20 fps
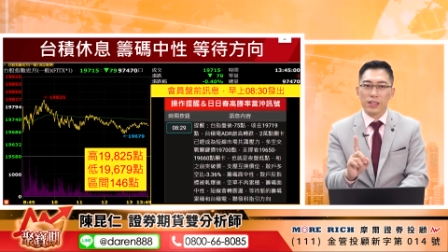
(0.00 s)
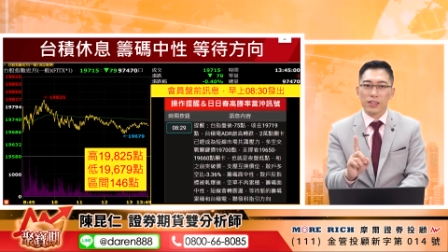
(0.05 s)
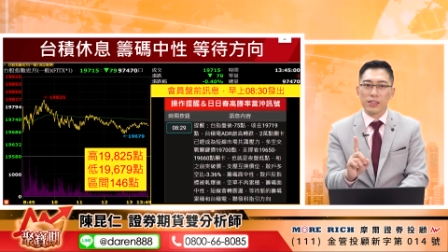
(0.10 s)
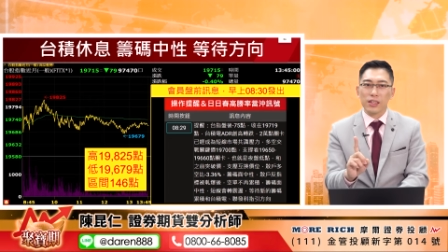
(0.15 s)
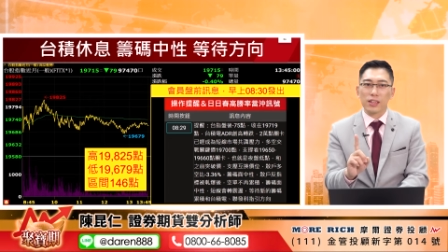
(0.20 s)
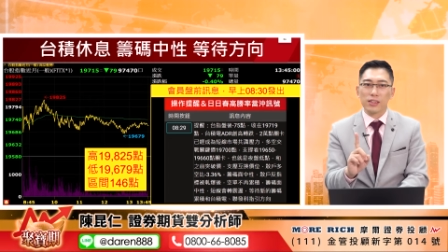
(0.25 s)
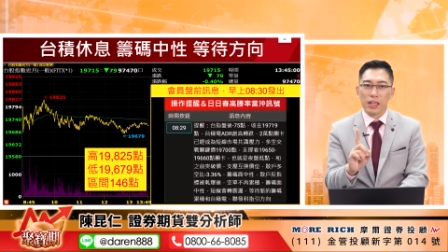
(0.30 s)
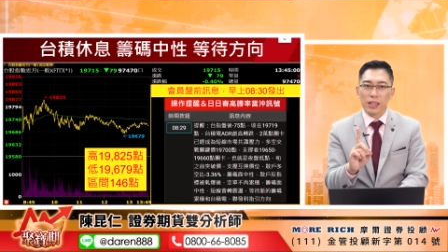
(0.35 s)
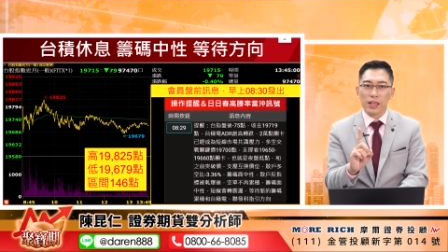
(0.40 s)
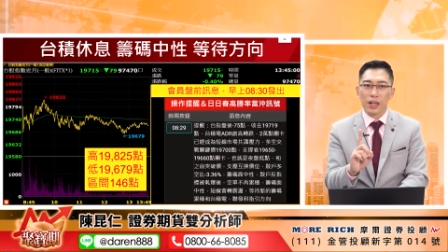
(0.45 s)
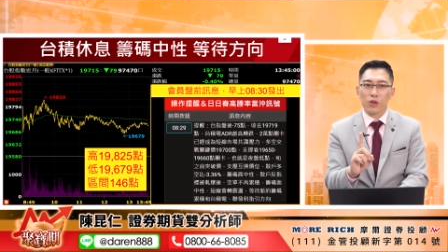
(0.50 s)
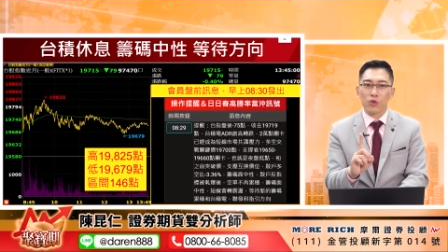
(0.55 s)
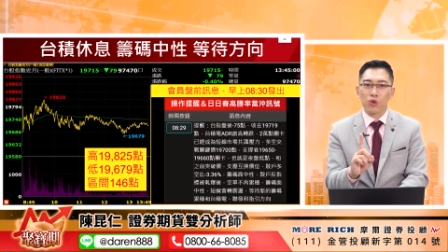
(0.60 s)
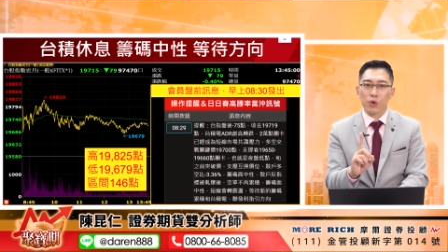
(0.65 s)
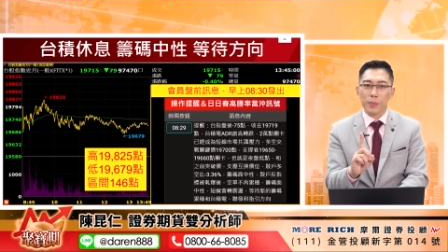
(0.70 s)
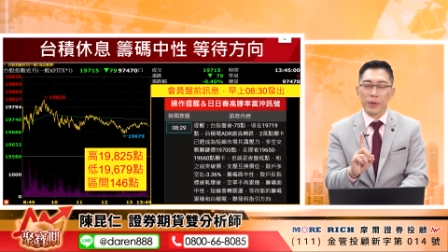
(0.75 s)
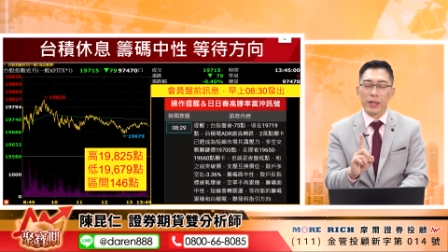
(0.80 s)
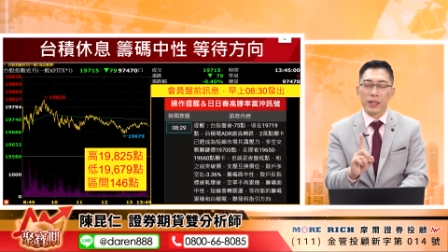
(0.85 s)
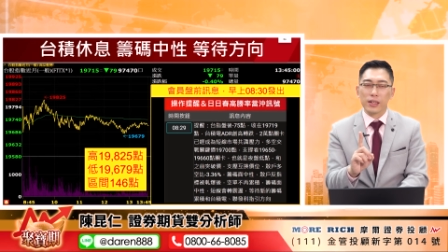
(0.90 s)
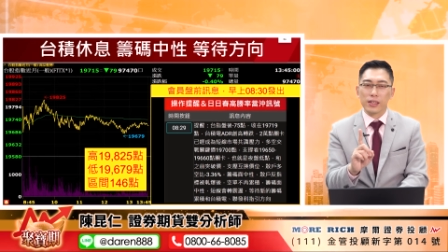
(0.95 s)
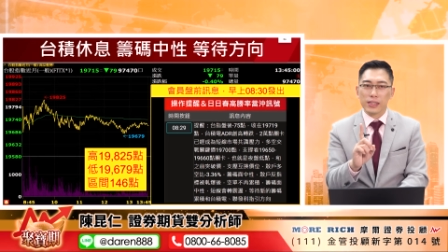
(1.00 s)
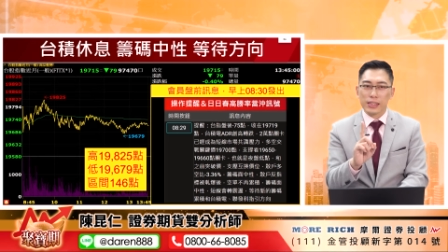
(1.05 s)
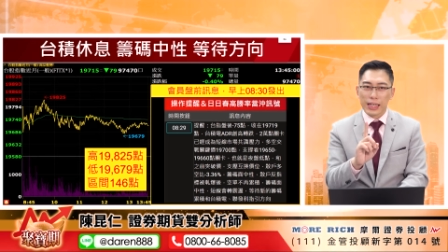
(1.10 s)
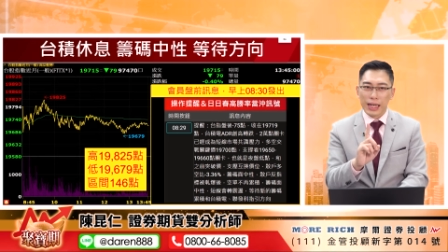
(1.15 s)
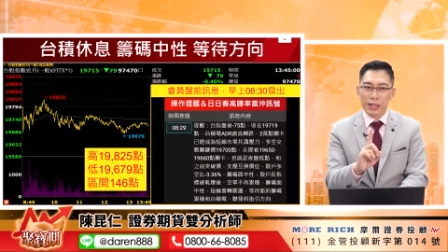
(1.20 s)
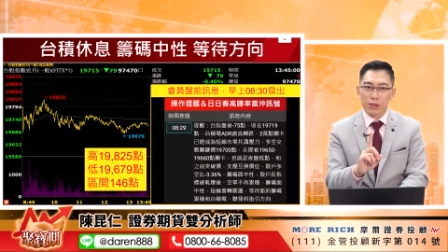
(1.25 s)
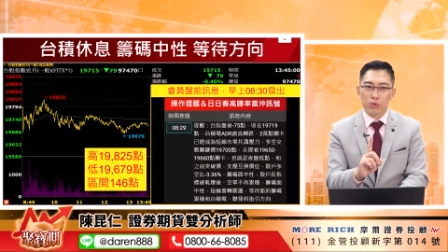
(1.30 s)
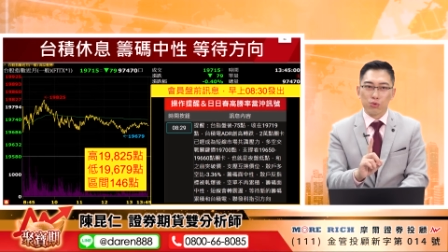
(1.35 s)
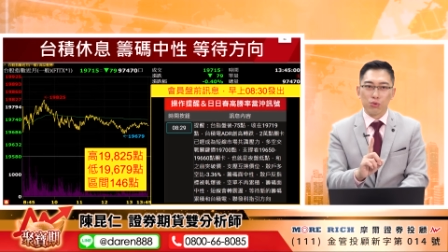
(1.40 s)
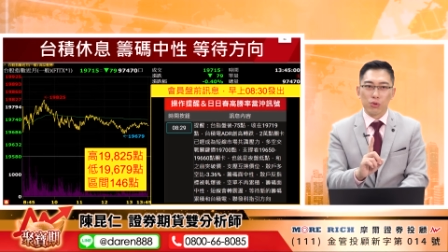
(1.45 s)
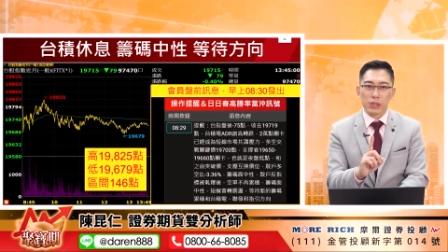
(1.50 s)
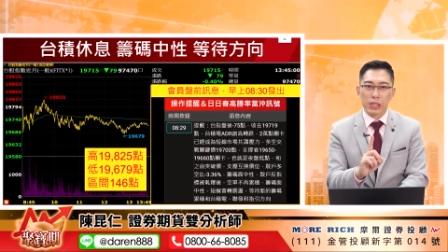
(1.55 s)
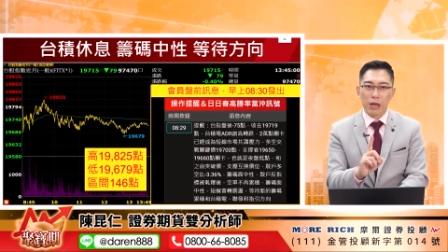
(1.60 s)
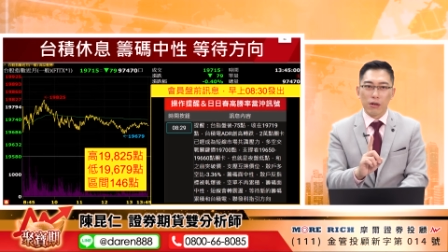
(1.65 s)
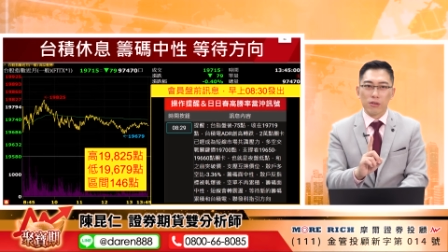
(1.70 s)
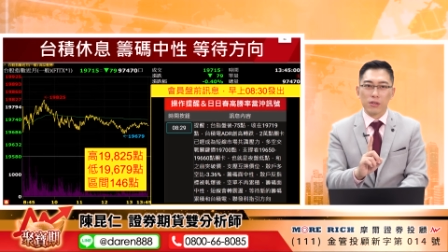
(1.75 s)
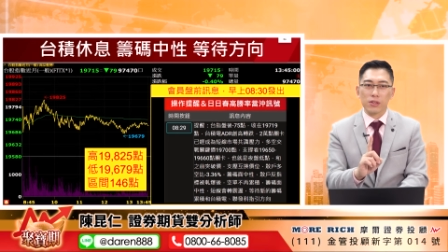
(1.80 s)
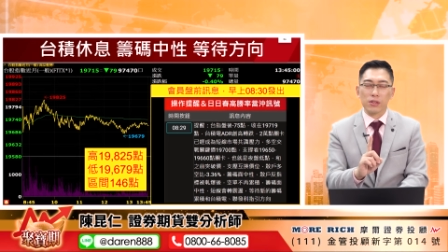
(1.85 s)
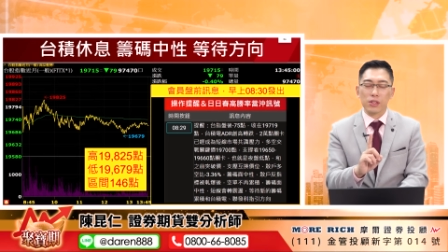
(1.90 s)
那当然我们也跟大家说到了，